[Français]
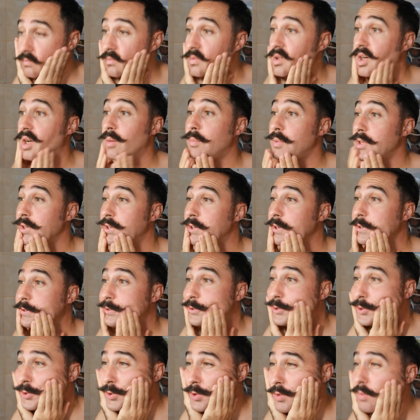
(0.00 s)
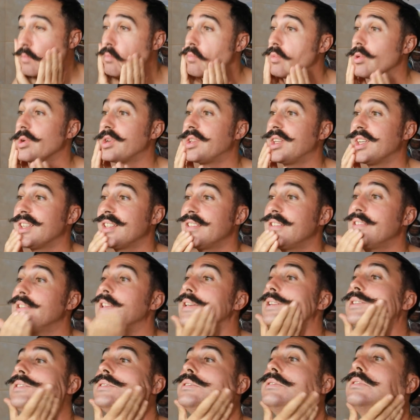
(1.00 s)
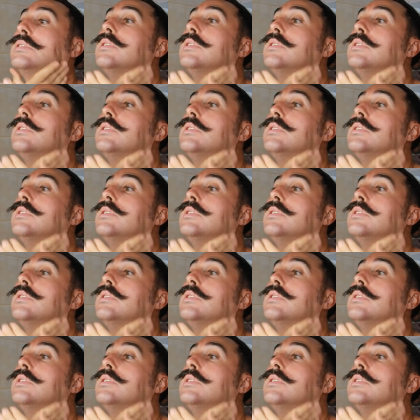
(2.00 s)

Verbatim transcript: l'application, pour le tester.